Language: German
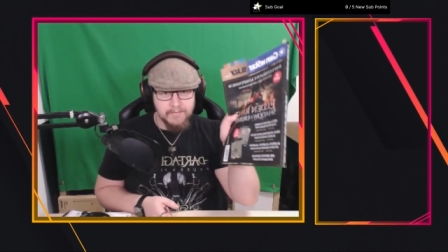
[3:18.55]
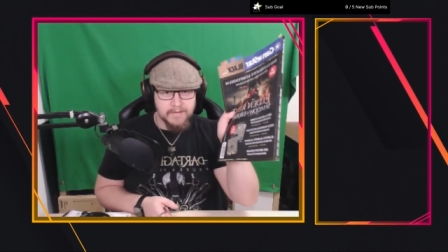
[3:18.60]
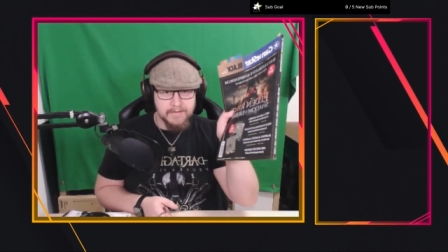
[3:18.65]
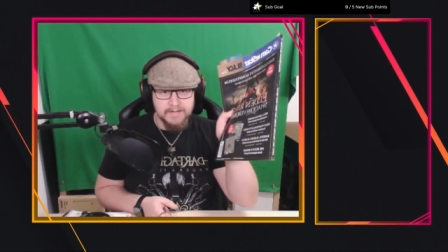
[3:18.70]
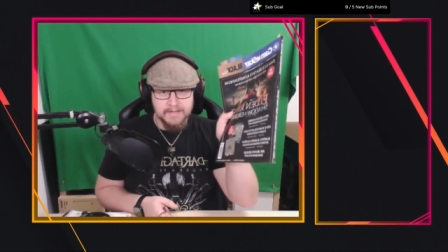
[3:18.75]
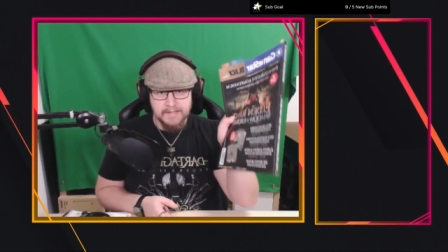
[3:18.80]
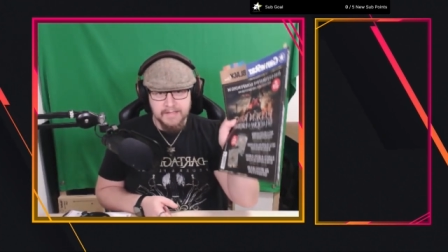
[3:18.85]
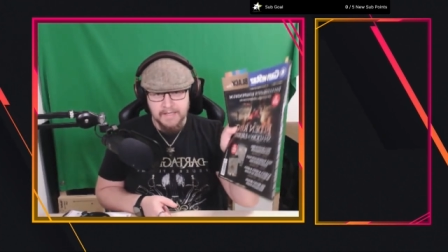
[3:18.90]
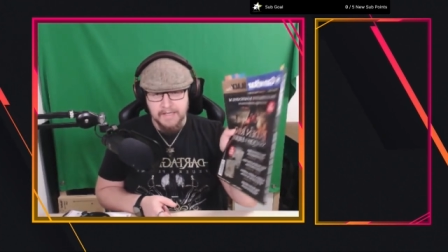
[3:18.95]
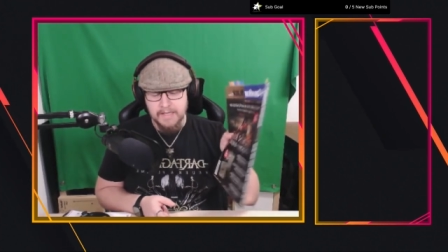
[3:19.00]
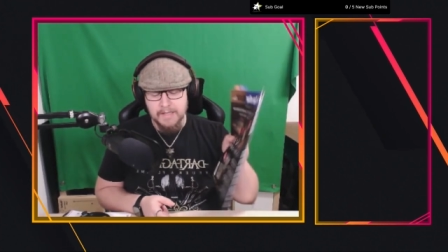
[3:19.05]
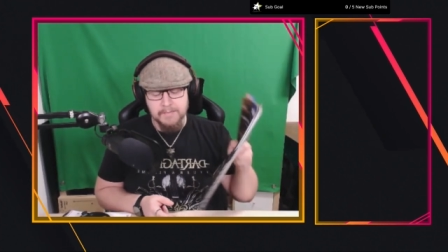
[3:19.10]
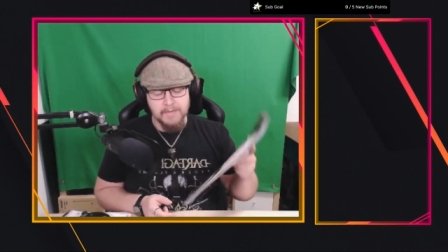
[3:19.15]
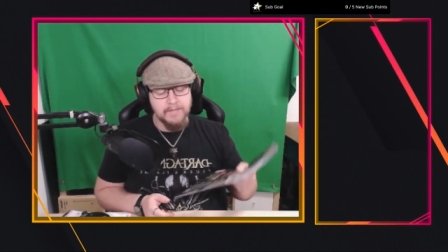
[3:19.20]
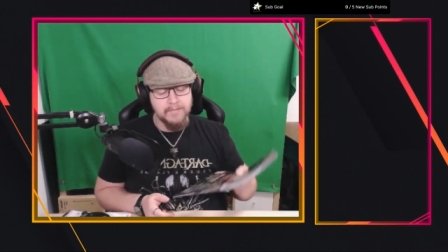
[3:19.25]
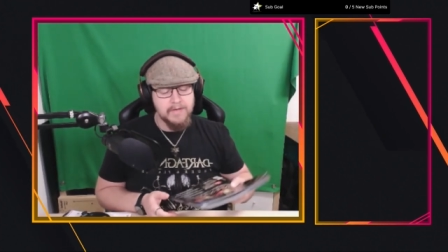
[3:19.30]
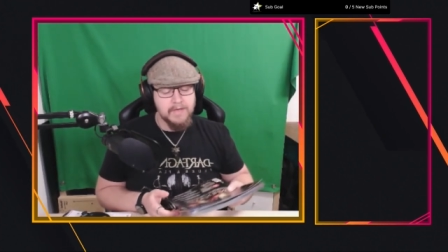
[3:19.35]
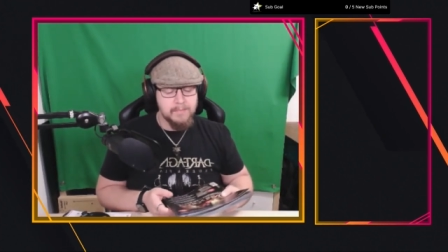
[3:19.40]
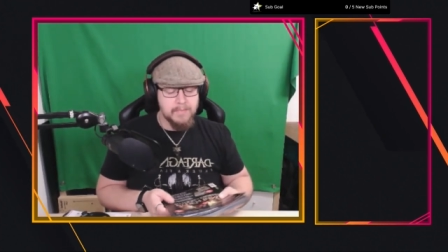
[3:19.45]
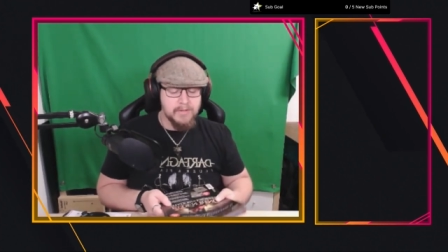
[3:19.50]
was ich hier
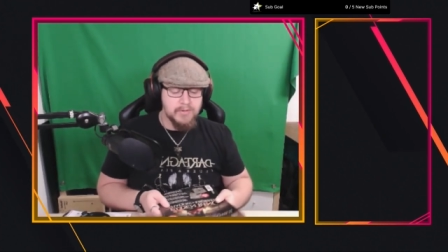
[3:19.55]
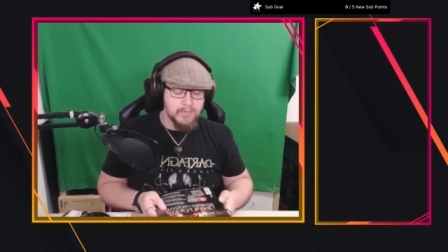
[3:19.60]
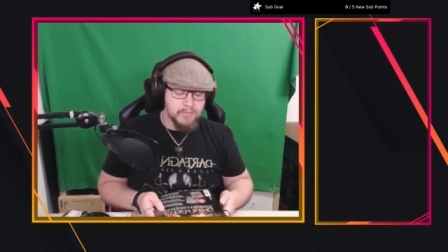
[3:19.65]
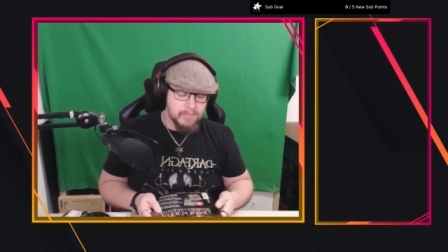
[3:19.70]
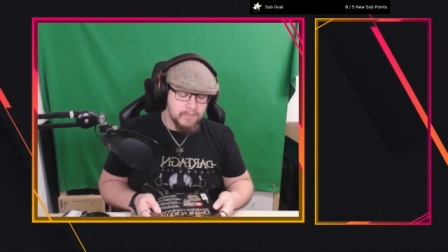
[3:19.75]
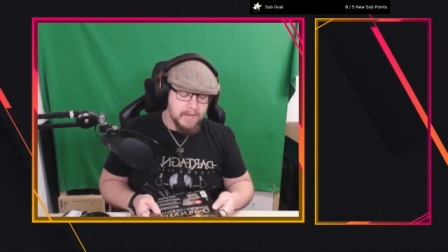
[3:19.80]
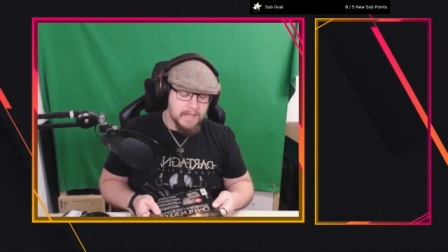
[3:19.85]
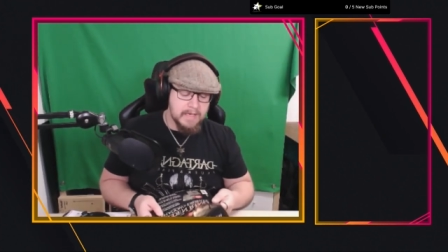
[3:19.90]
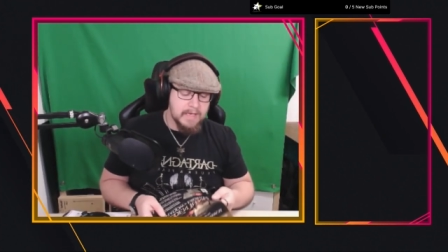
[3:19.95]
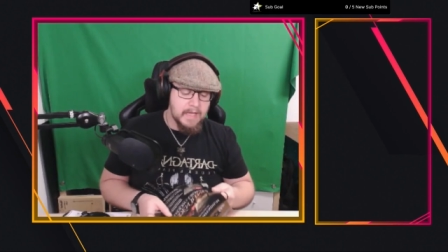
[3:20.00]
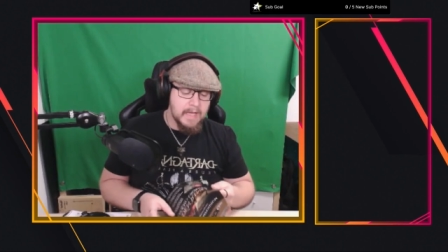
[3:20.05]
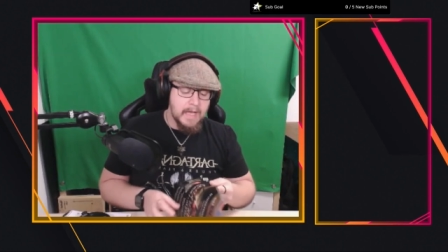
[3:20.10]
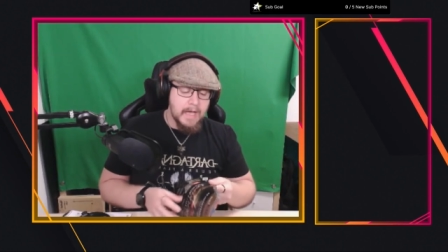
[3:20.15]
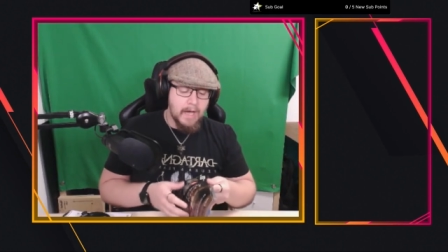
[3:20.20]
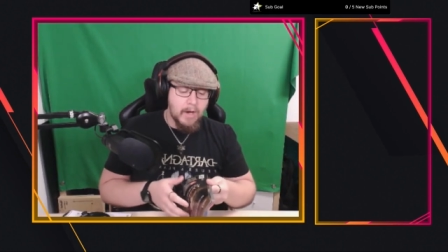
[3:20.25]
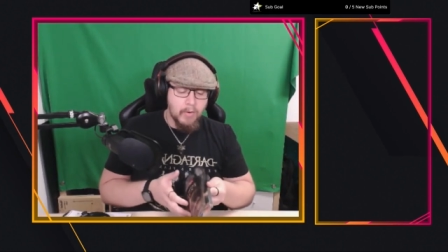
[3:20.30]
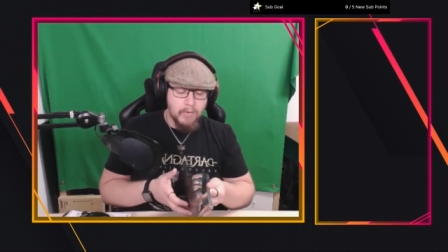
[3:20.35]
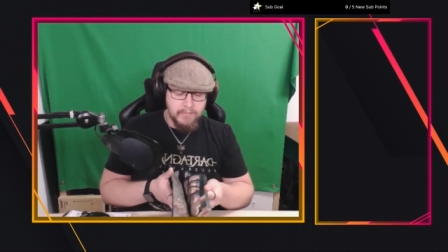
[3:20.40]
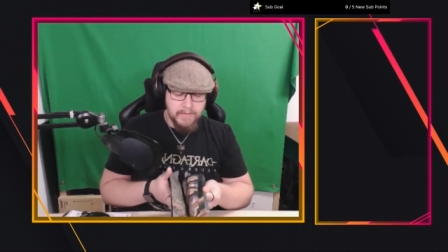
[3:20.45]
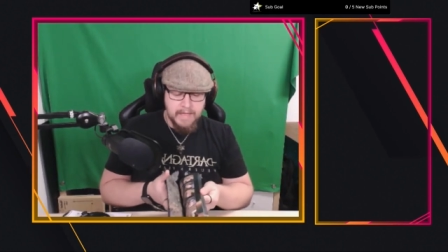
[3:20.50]
immer wieder mal tun werde,
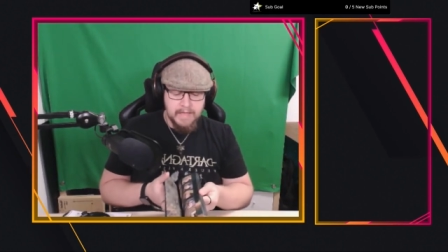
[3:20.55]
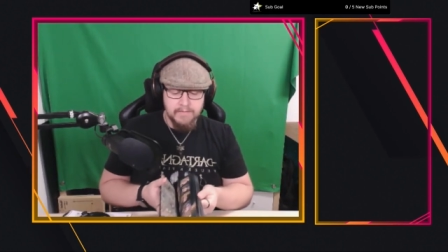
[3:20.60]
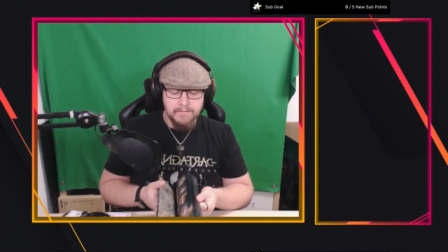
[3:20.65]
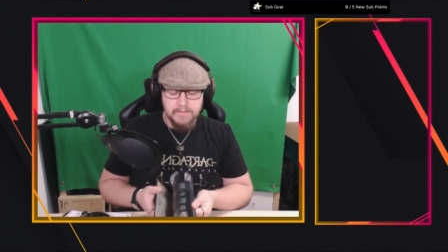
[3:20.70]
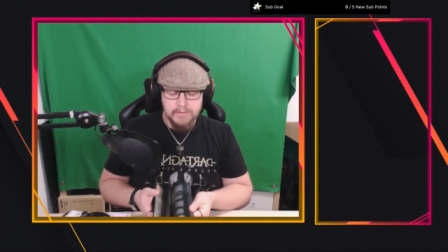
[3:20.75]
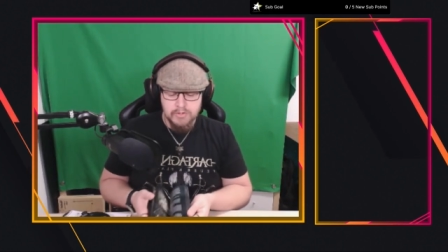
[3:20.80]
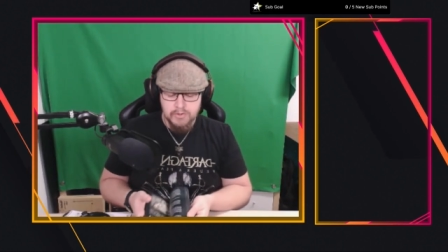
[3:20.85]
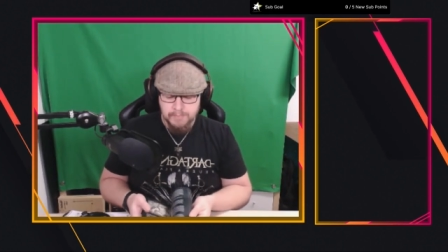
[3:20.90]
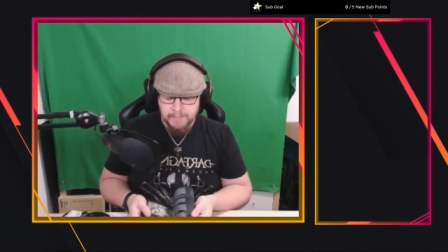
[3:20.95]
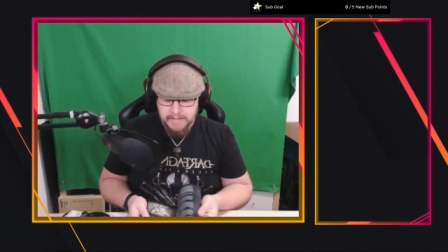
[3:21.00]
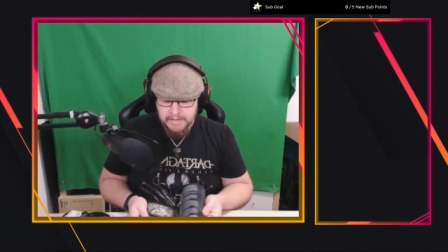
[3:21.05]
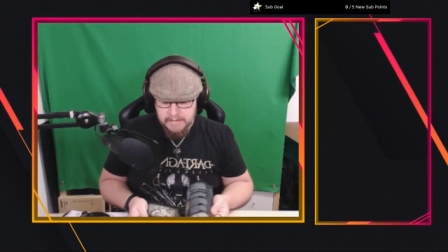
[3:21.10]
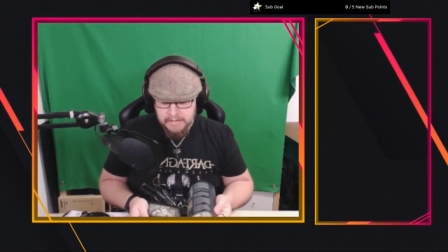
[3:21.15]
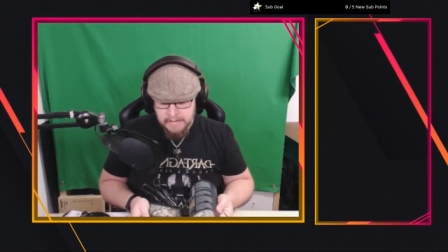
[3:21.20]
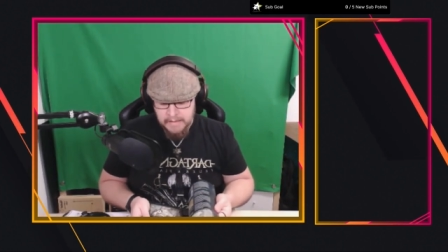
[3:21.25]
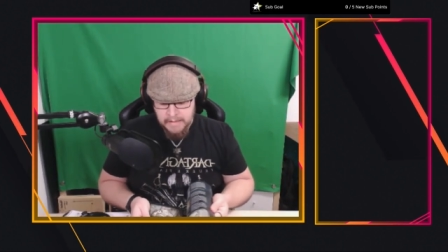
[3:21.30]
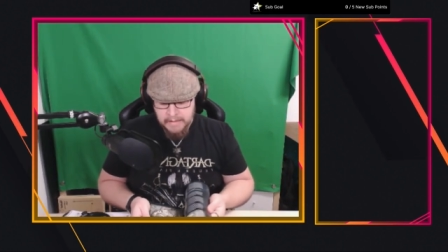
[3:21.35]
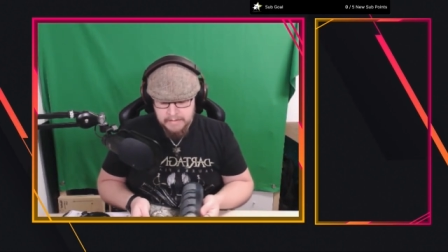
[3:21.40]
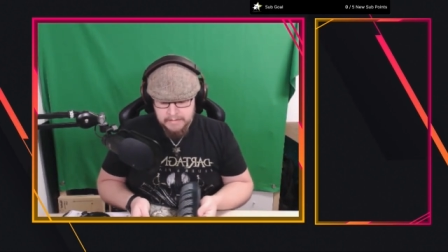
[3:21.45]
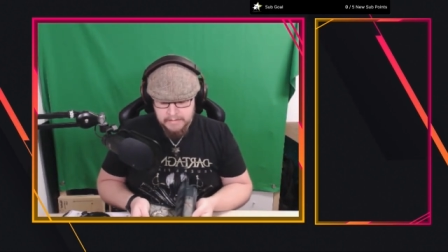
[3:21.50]
auch während wir spielen.